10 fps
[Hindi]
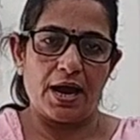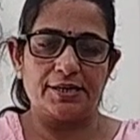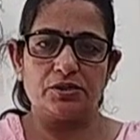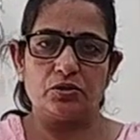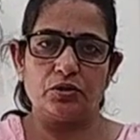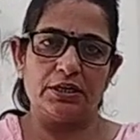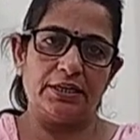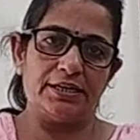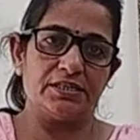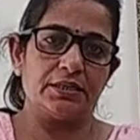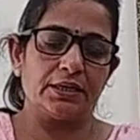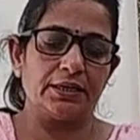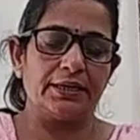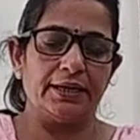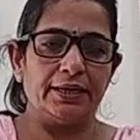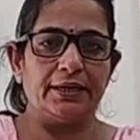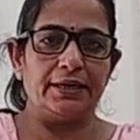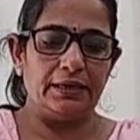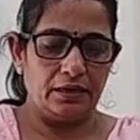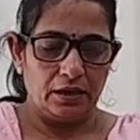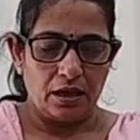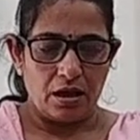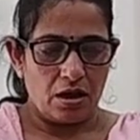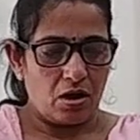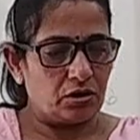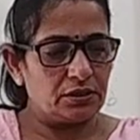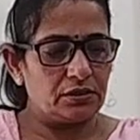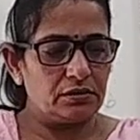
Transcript: 800 की रेंज तक के रहेंगे और